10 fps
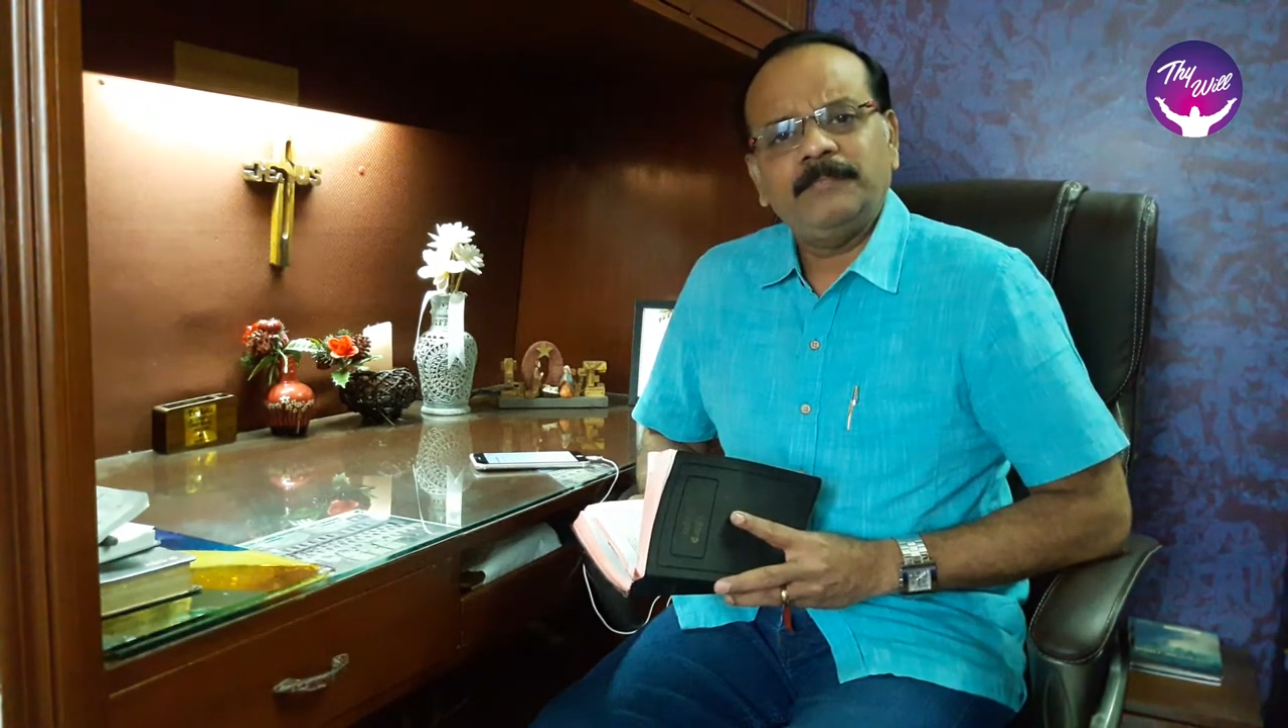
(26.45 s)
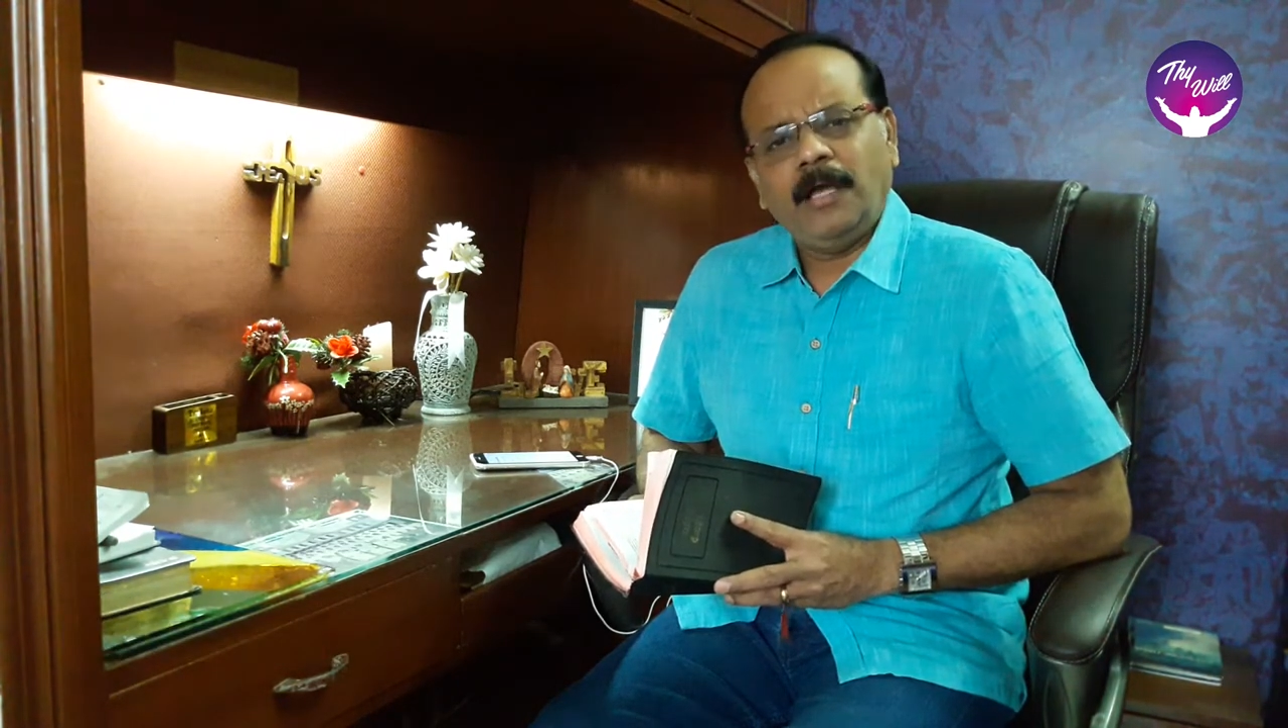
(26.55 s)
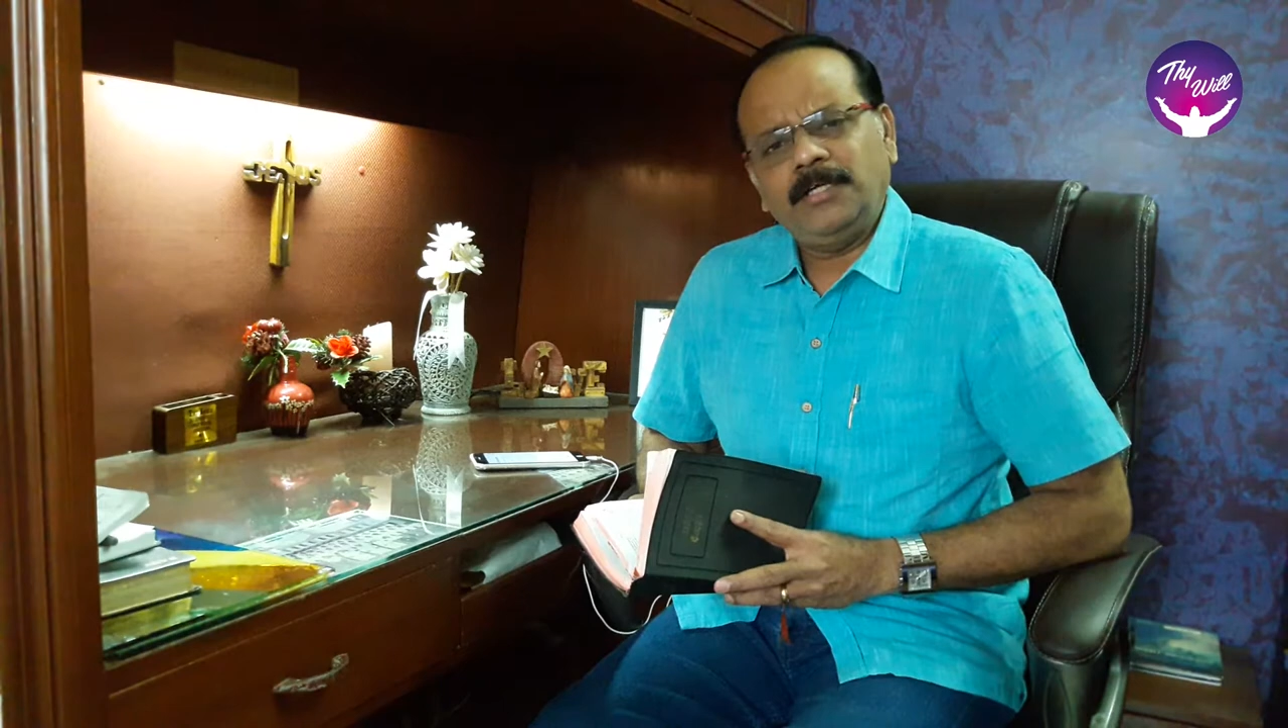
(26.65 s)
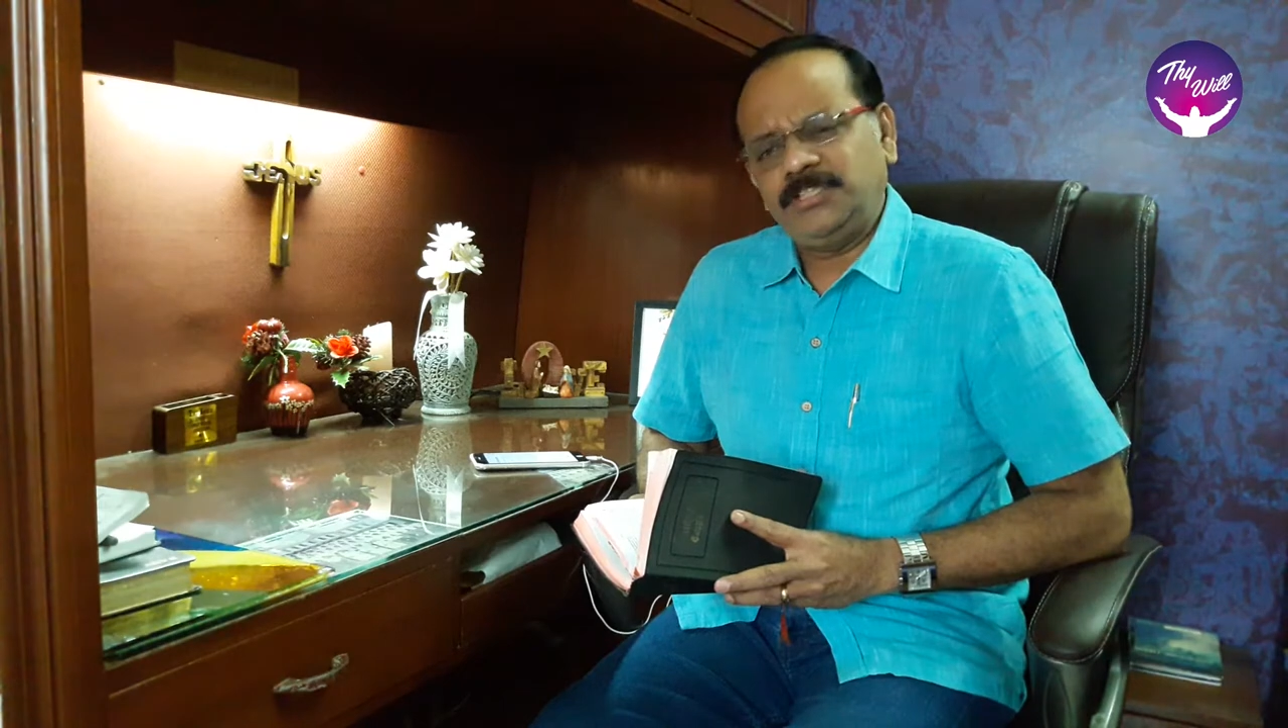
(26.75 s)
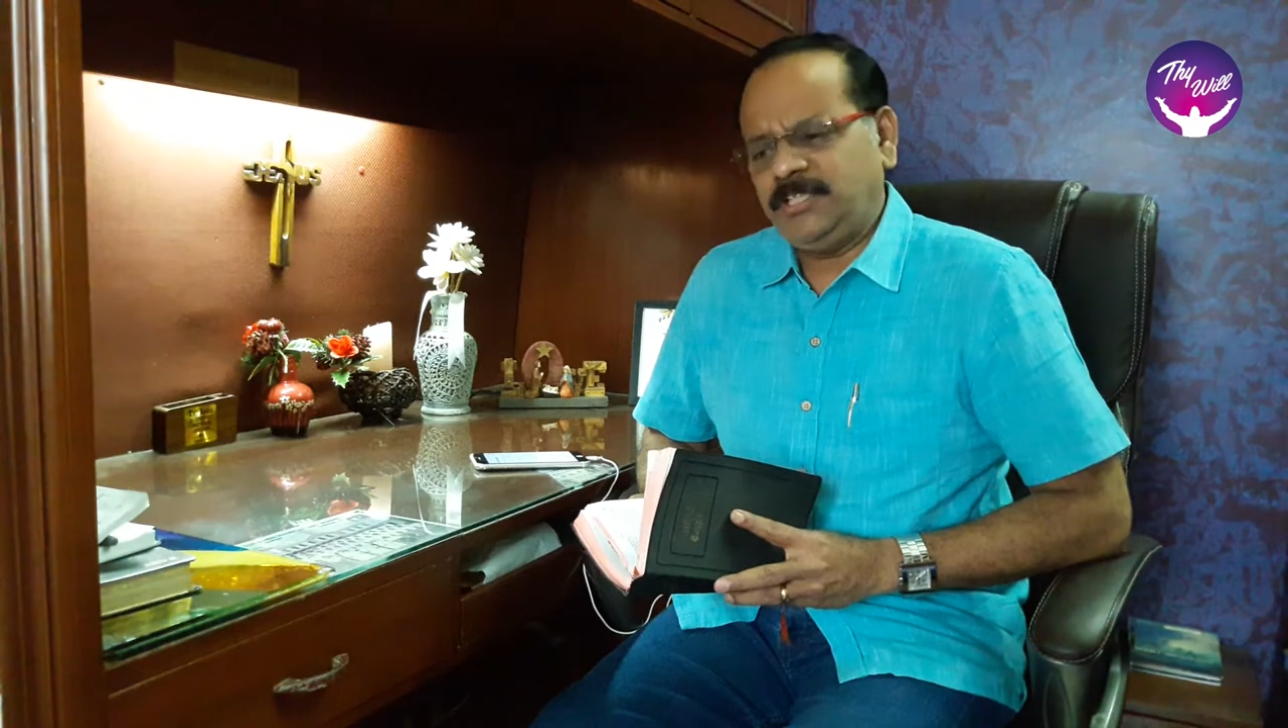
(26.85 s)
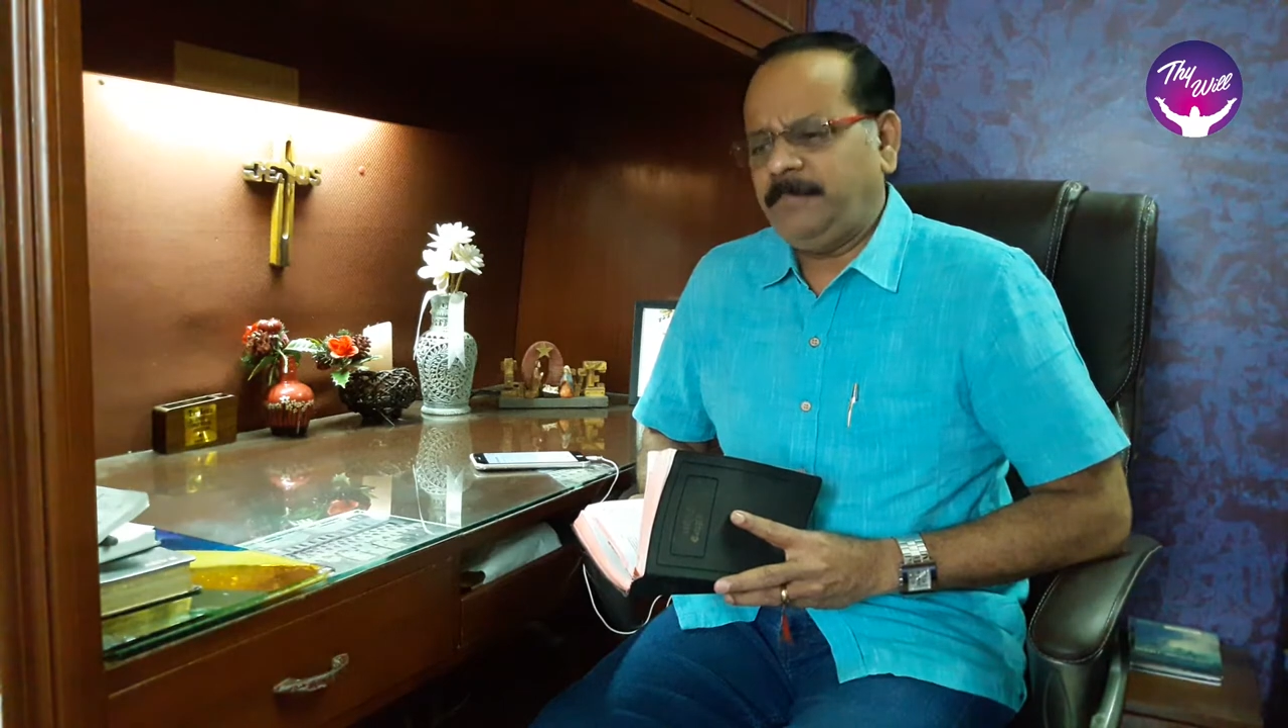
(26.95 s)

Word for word: நாங்கள்